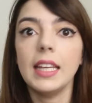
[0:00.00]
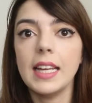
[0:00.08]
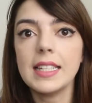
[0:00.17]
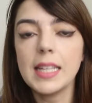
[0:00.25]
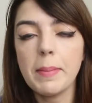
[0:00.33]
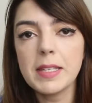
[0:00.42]
E
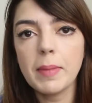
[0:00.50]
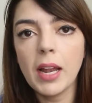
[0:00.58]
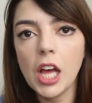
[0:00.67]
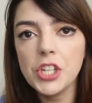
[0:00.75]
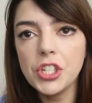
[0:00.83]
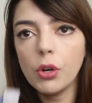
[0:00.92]
nessa mesma
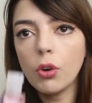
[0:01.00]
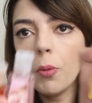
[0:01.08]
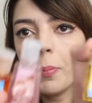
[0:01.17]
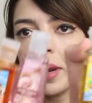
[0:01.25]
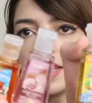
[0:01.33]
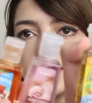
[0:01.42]
loja eu
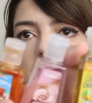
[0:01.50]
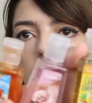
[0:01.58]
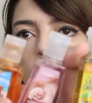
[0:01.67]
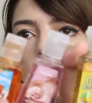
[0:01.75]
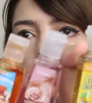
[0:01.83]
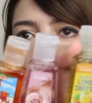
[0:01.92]
comprei
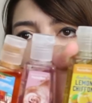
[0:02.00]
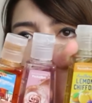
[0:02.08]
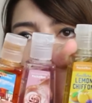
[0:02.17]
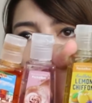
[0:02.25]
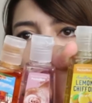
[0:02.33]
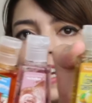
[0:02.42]
cinco géis